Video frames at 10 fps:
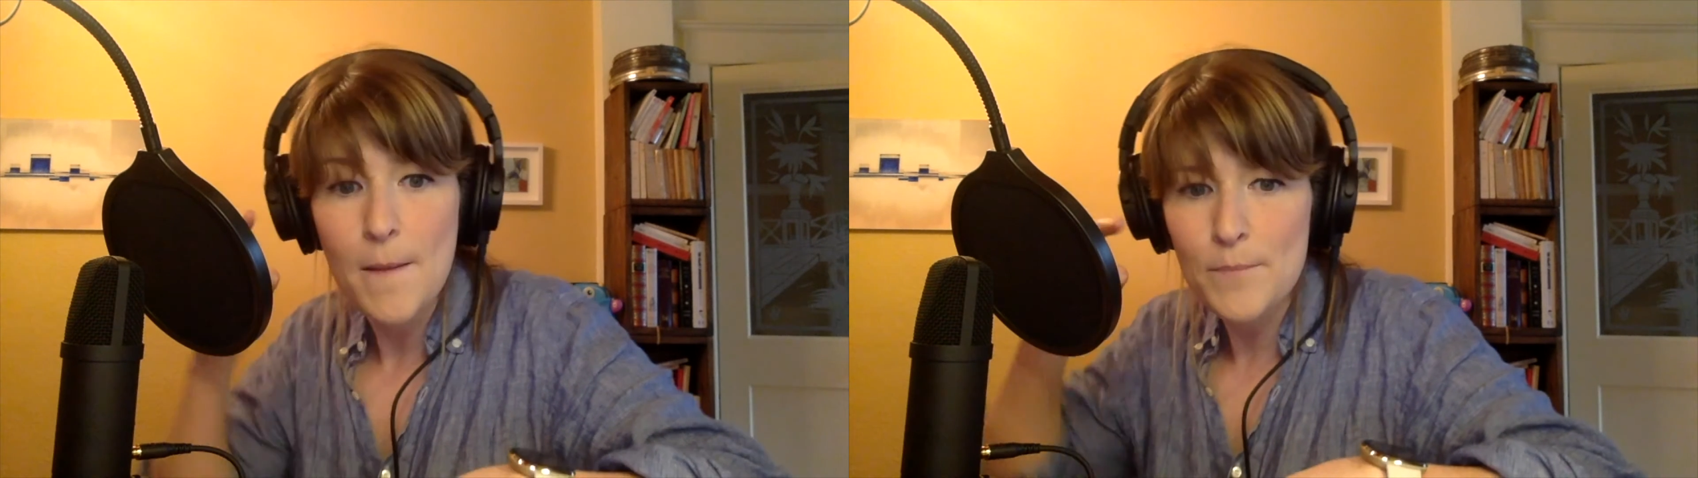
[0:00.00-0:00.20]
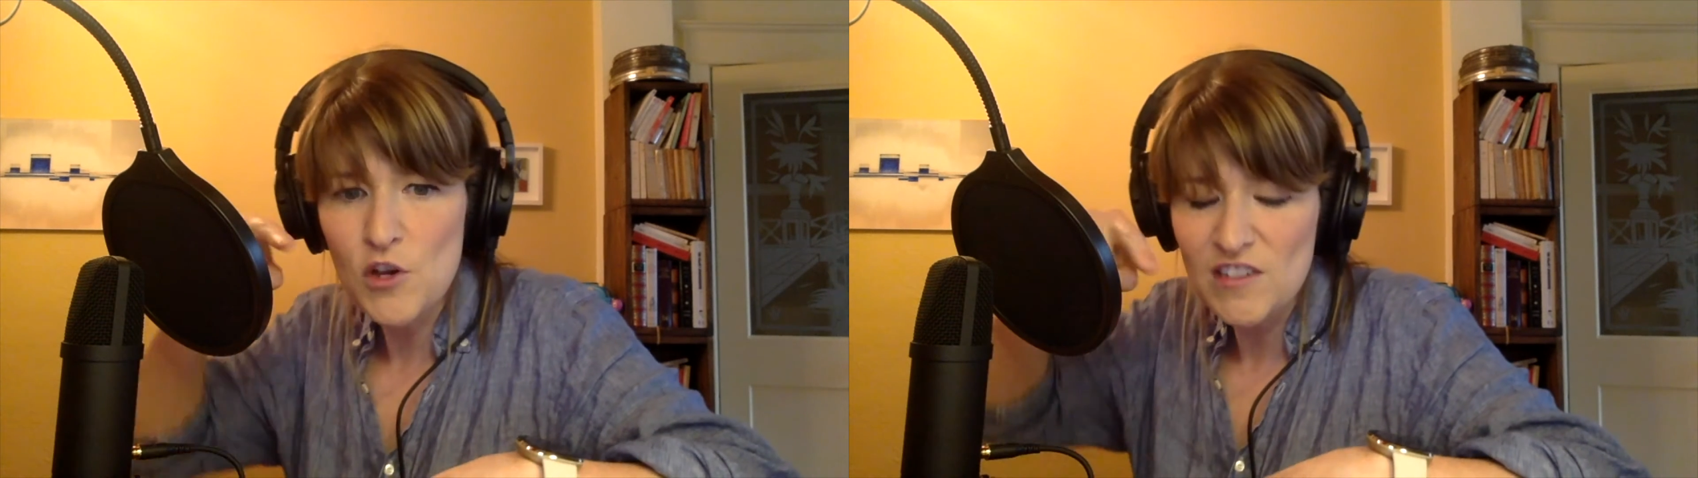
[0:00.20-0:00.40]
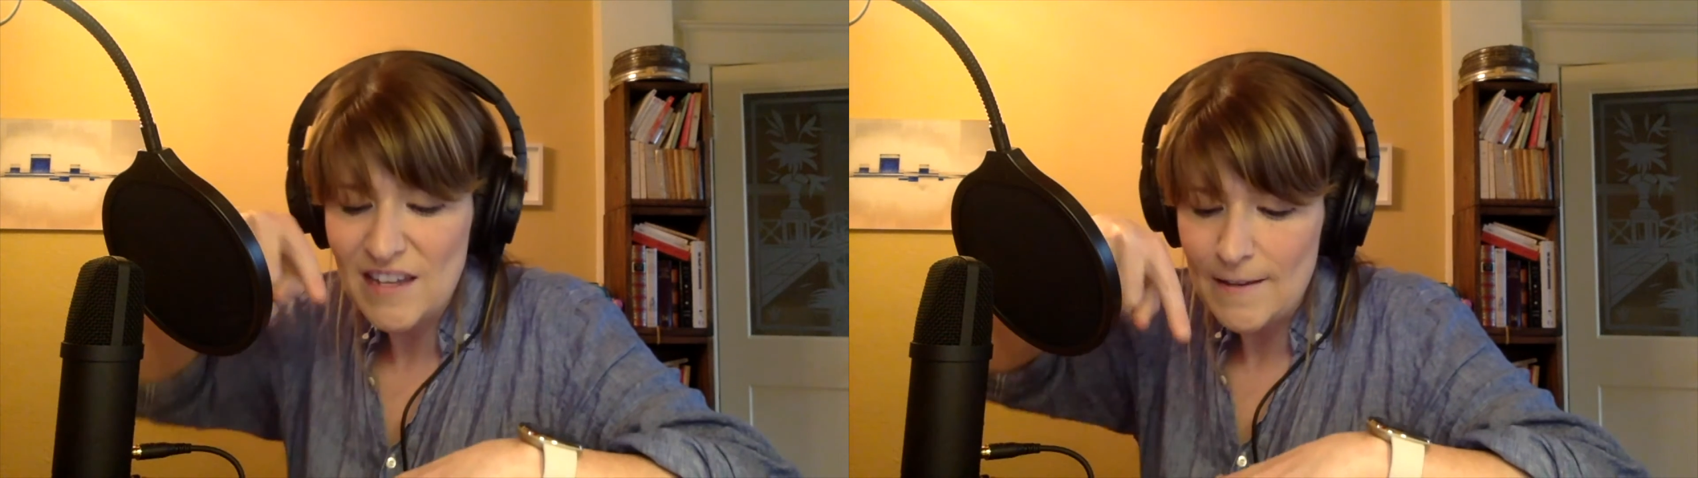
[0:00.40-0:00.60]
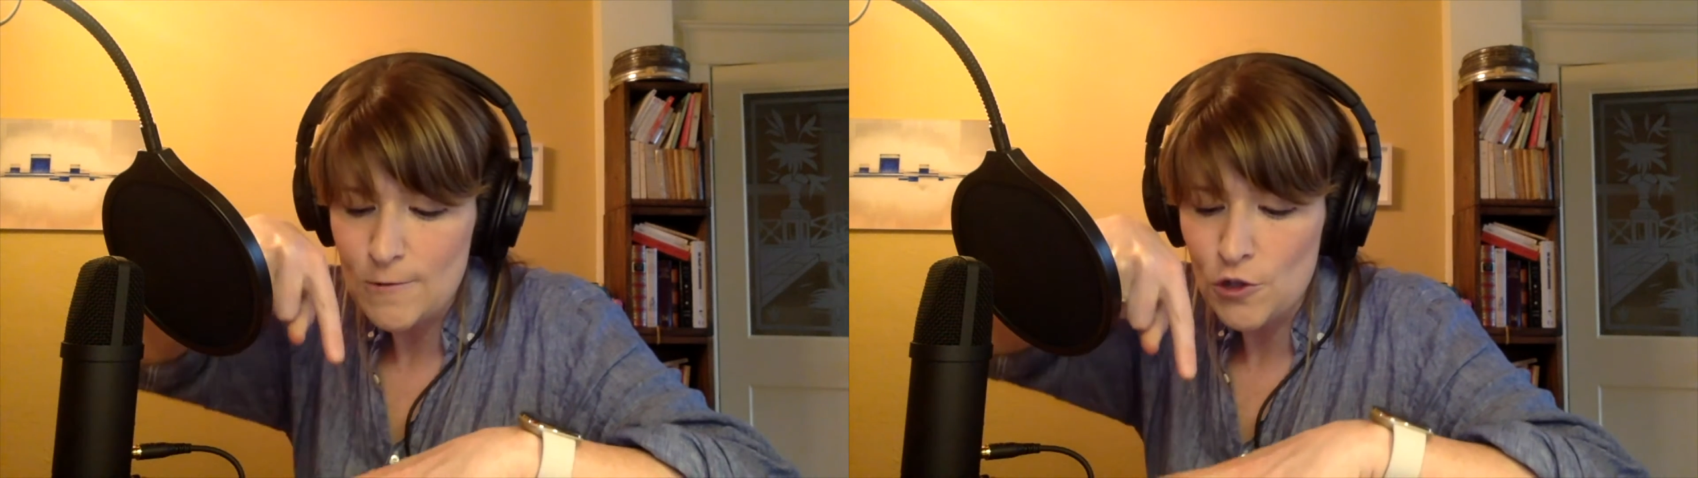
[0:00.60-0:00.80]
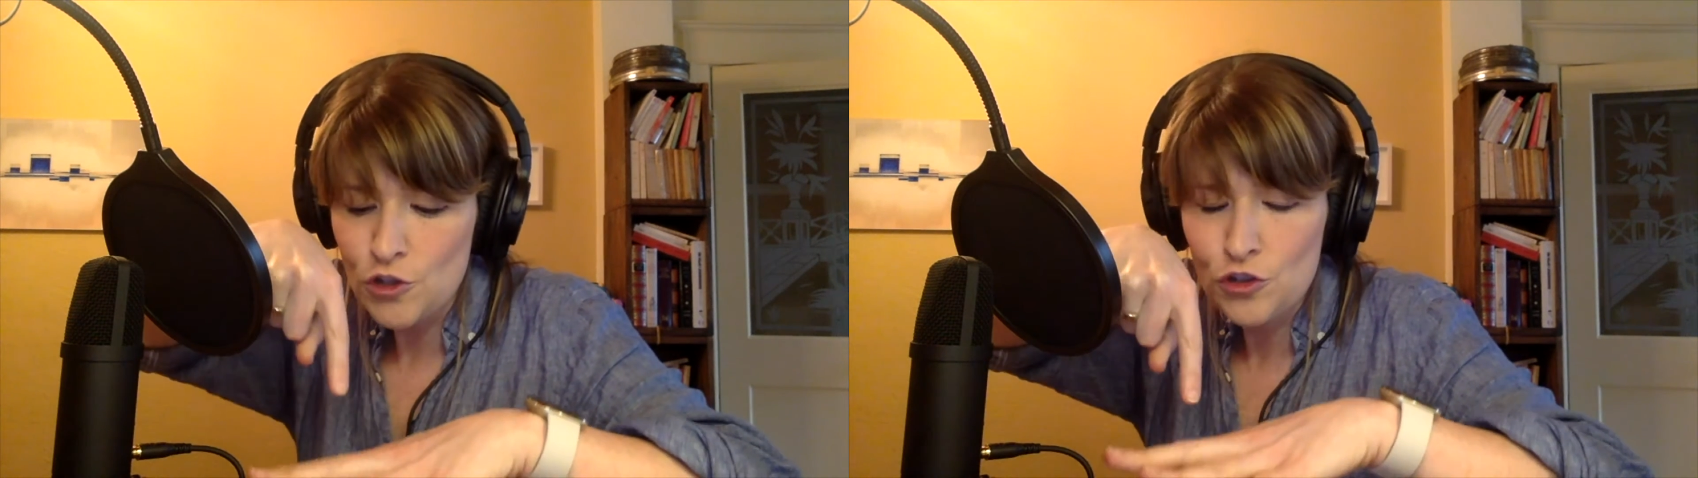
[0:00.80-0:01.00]
peser
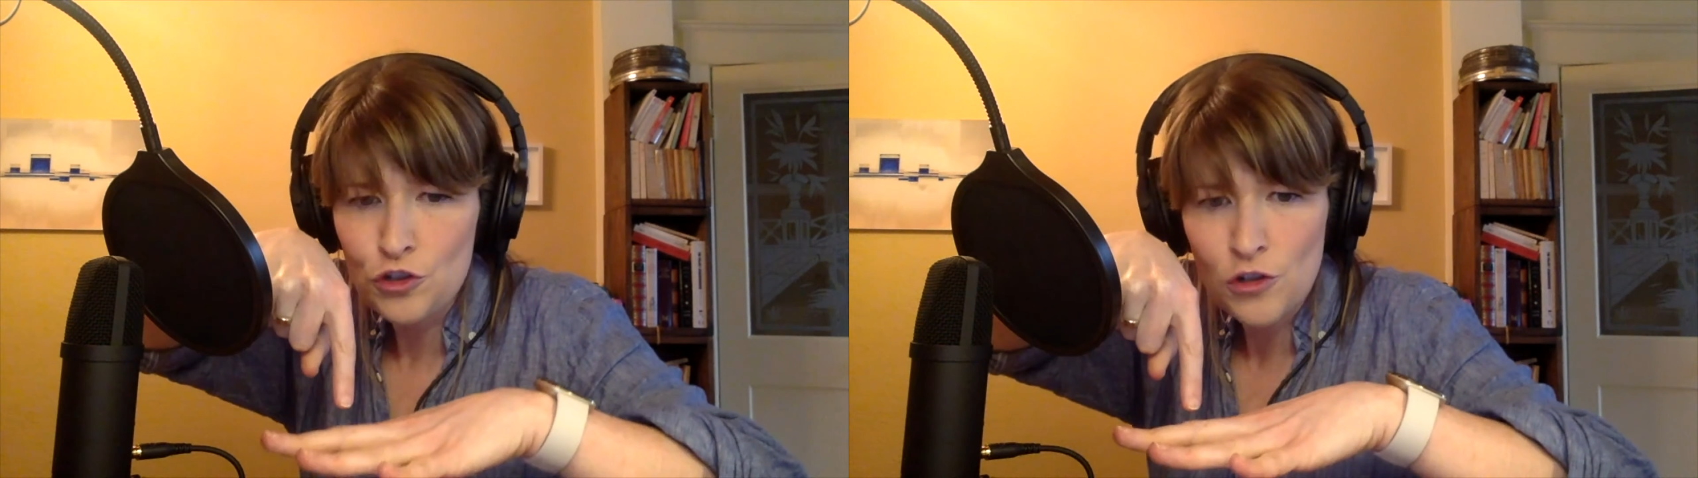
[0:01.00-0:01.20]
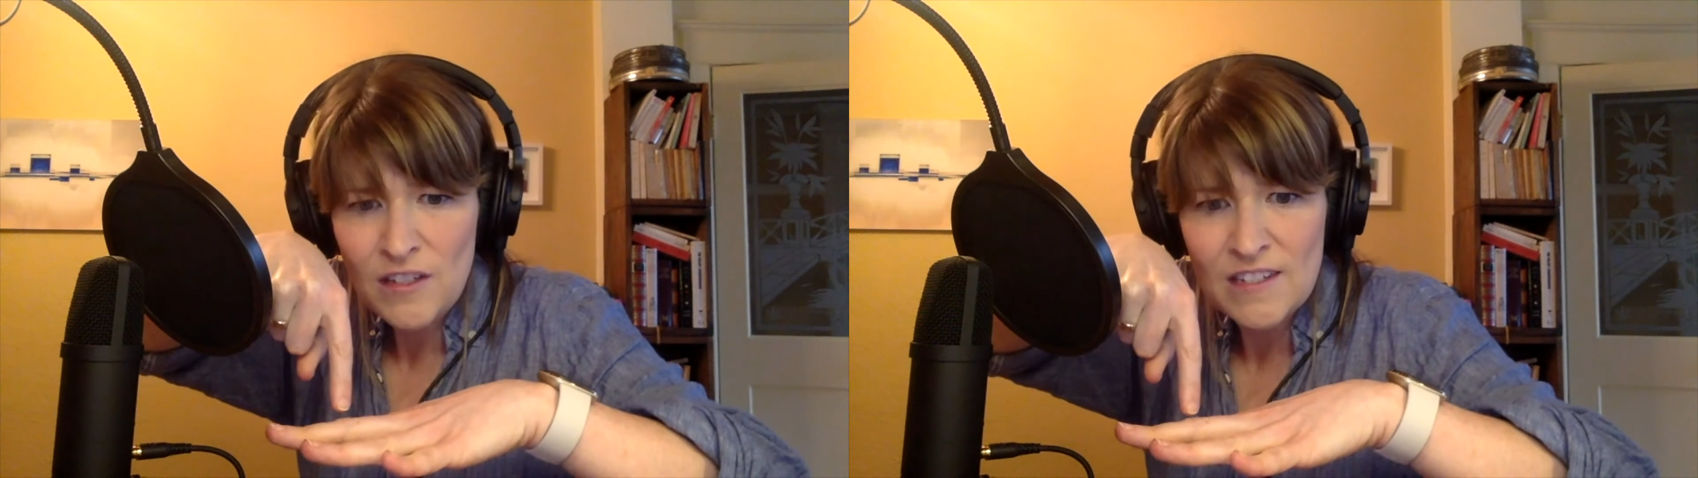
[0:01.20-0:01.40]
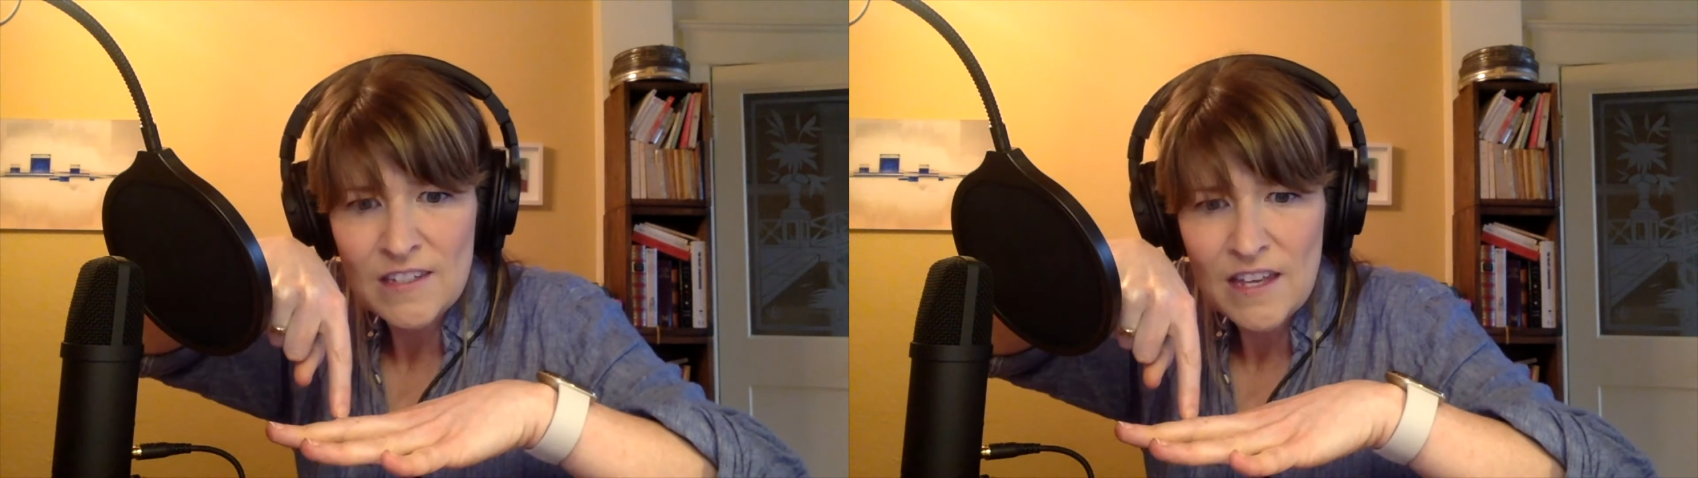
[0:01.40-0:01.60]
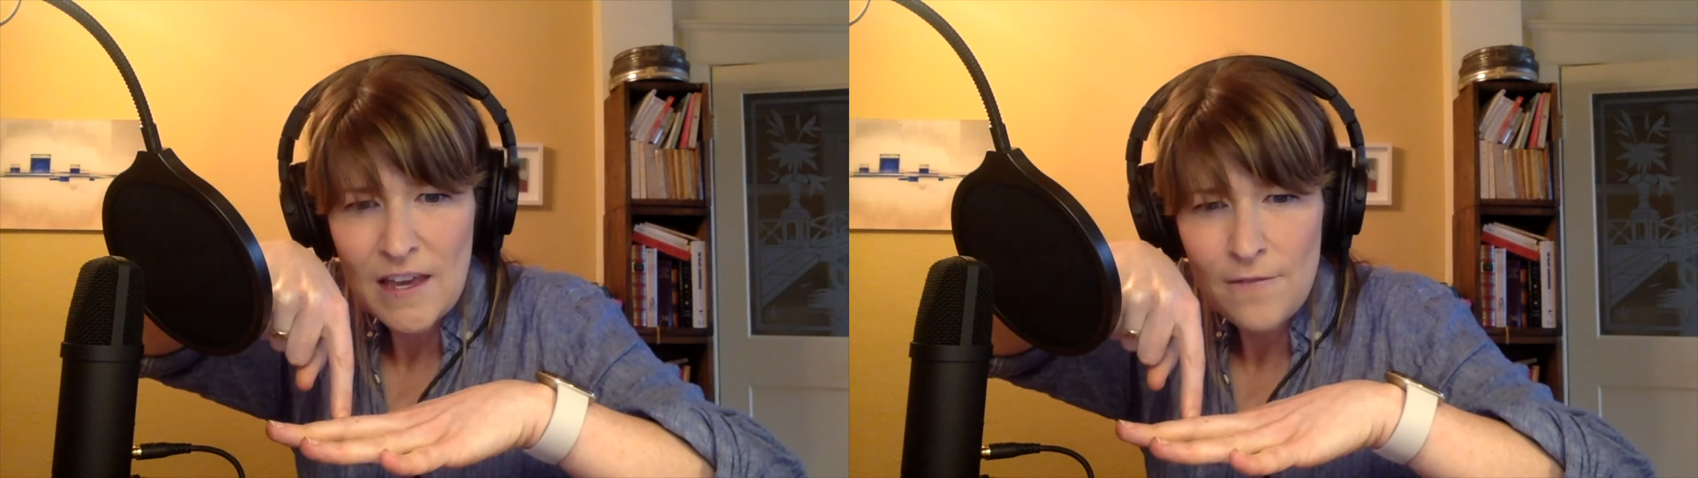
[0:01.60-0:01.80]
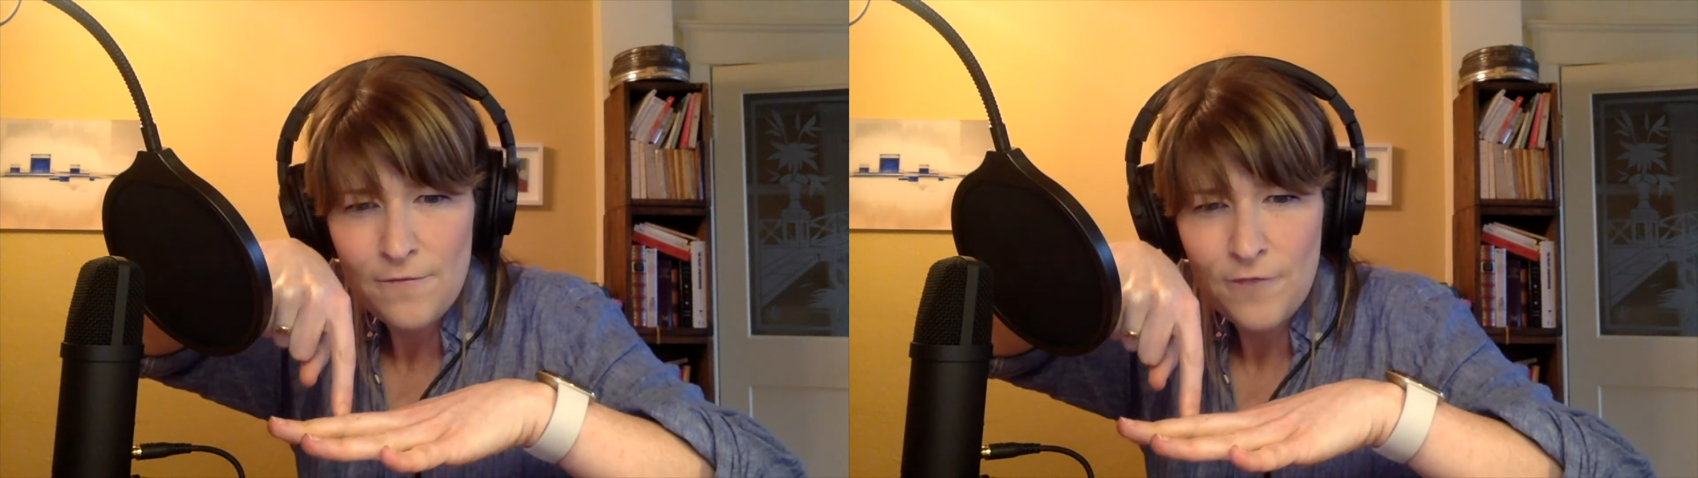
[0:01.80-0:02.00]
de toutes ses